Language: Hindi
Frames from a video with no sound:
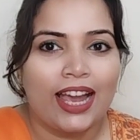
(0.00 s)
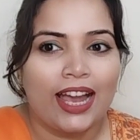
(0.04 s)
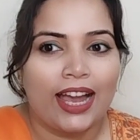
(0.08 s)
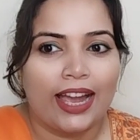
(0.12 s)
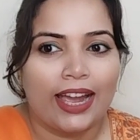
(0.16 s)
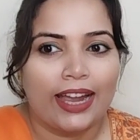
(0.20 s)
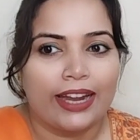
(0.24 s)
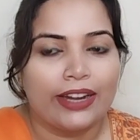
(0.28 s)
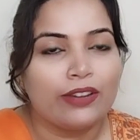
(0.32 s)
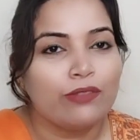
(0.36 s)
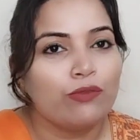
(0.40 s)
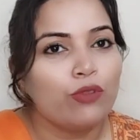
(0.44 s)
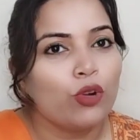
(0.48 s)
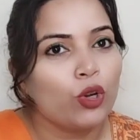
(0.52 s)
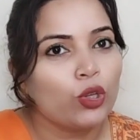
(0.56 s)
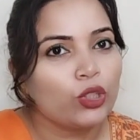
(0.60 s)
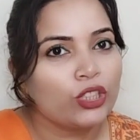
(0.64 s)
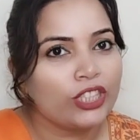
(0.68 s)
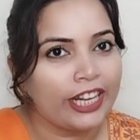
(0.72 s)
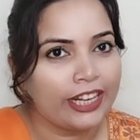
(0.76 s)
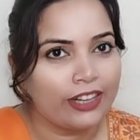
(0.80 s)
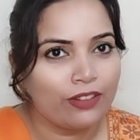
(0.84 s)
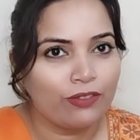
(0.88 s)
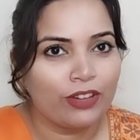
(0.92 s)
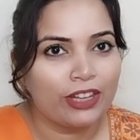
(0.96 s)
एंड वो
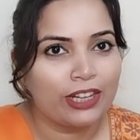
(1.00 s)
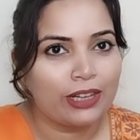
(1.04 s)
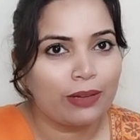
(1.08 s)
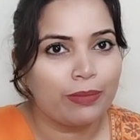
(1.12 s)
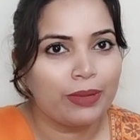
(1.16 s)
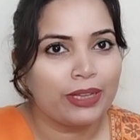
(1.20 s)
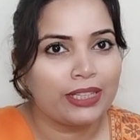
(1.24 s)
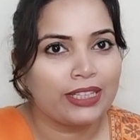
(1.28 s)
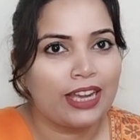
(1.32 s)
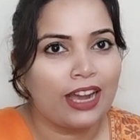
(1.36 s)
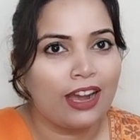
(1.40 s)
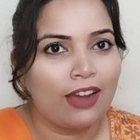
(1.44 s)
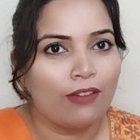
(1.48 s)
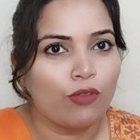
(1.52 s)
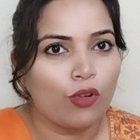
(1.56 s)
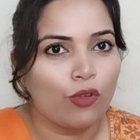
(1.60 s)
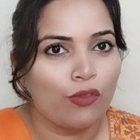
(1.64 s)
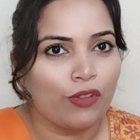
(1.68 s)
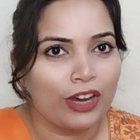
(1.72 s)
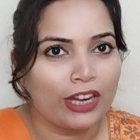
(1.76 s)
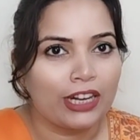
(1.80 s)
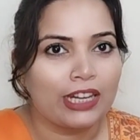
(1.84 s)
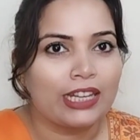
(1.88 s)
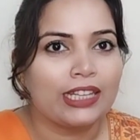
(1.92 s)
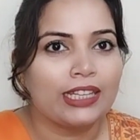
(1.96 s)
थ्रेड वर्क में था वो
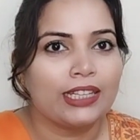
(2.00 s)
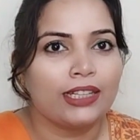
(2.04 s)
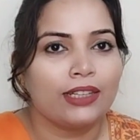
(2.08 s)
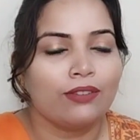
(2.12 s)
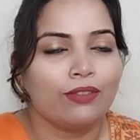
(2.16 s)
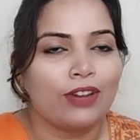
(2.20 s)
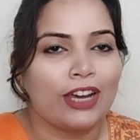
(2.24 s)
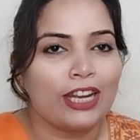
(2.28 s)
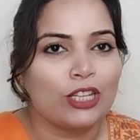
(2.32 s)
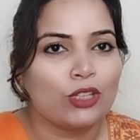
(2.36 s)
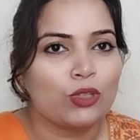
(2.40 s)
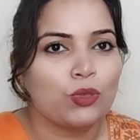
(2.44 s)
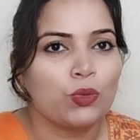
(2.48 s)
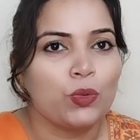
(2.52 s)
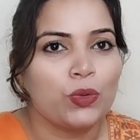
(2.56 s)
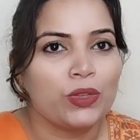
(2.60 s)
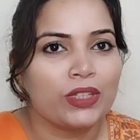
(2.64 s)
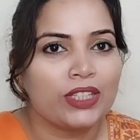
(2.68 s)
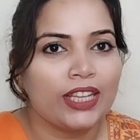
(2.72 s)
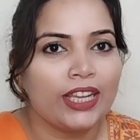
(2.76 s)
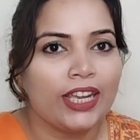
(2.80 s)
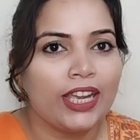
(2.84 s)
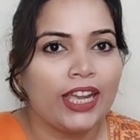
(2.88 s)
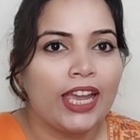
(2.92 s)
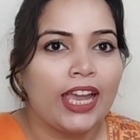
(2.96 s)
वर्क वाले सूट
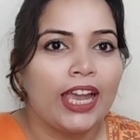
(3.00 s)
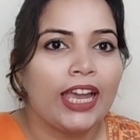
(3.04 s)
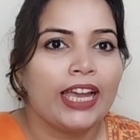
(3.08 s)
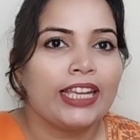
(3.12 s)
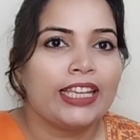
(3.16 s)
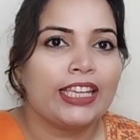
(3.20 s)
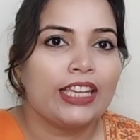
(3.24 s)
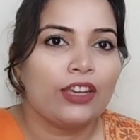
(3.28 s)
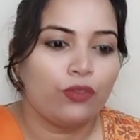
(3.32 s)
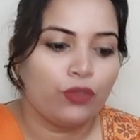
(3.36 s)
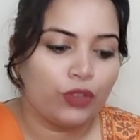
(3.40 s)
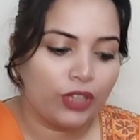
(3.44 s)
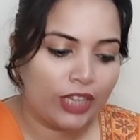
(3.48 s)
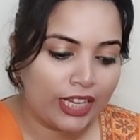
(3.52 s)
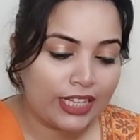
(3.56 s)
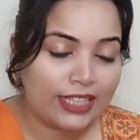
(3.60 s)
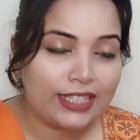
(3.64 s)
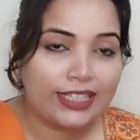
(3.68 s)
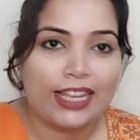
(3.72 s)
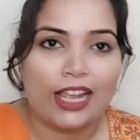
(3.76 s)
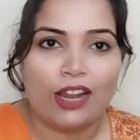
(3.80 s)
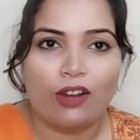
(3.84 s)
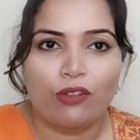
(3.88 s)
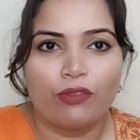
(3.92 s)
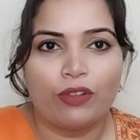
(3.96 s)
थे ये ये
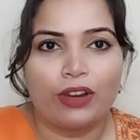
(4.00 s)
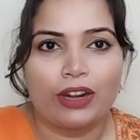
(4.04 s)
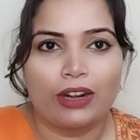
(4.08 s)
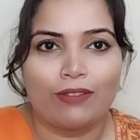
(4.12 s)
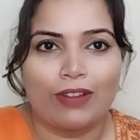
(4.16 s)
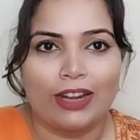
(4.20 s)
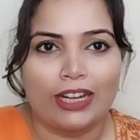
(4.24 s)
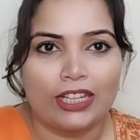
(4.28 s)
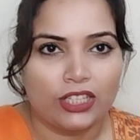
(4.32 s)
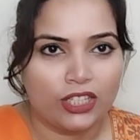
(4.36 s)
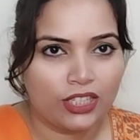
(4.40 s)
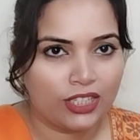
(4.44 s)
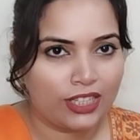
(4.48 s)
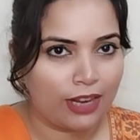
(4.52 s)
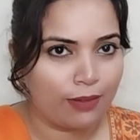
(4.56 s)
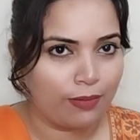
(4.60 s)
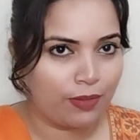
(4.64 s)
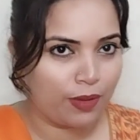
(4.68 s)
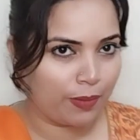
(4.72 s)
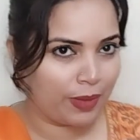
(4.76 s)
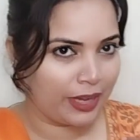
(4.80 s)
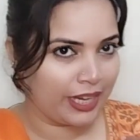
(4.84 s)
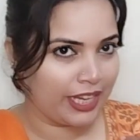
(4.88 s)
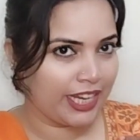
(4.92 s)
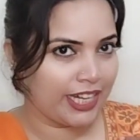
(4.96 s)
सेल्फ वर्क वाले जिस टाइप का
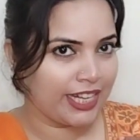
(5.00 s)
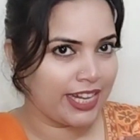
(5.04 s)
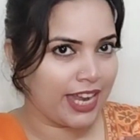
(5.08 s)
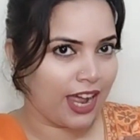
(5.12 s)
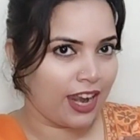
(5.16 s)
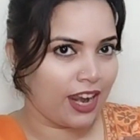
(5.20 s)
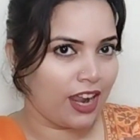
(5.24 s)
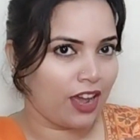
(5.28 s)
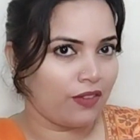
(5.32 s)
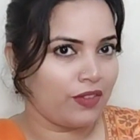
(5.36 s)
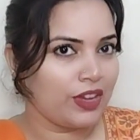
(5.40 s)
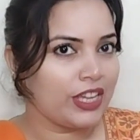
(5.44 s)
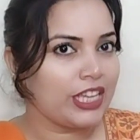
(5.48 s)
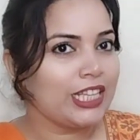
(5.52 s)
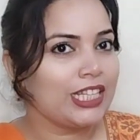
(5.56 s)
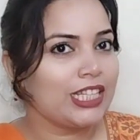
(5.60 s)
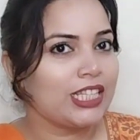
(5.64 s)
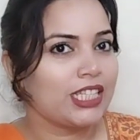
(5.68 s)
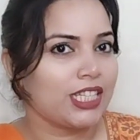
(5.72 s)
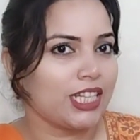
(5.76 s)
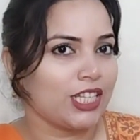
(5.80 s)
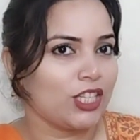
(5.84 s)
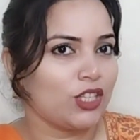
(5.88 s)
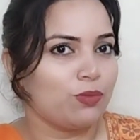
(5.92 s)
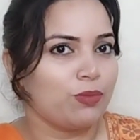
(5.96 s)
मैंने ये डाला हुआ है इस
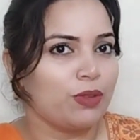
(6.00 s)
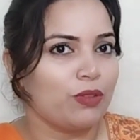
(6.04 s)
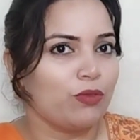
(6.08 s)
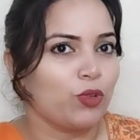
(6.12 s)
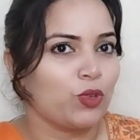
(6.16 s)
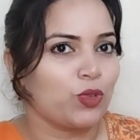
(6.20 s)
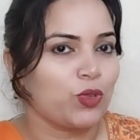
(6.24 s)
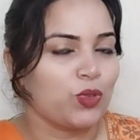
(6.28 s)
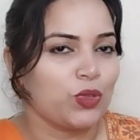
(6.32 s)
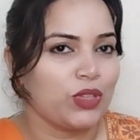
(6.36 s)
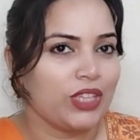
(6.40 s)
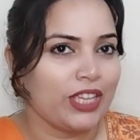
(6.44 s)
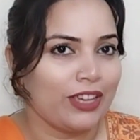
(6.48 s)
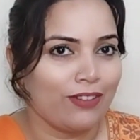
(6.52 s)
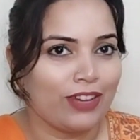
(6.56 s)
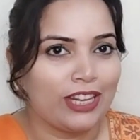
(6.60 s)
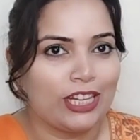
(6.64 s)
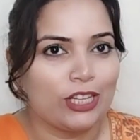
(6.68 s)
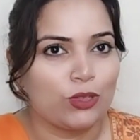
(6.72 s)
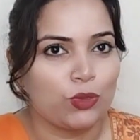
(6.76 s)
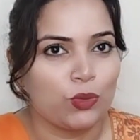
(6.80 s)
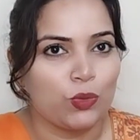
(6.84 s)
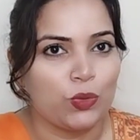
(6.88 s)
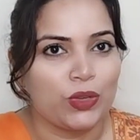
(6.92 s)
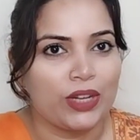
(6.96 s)
टच में वो ये वाले
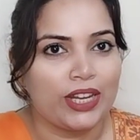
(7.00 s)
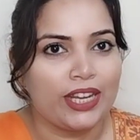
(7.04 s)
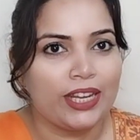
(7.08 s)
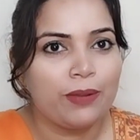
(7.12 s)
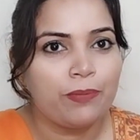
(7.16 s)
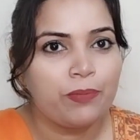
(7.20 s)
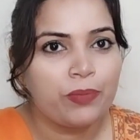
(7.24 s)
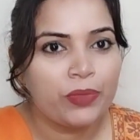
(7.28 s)
सूट हैं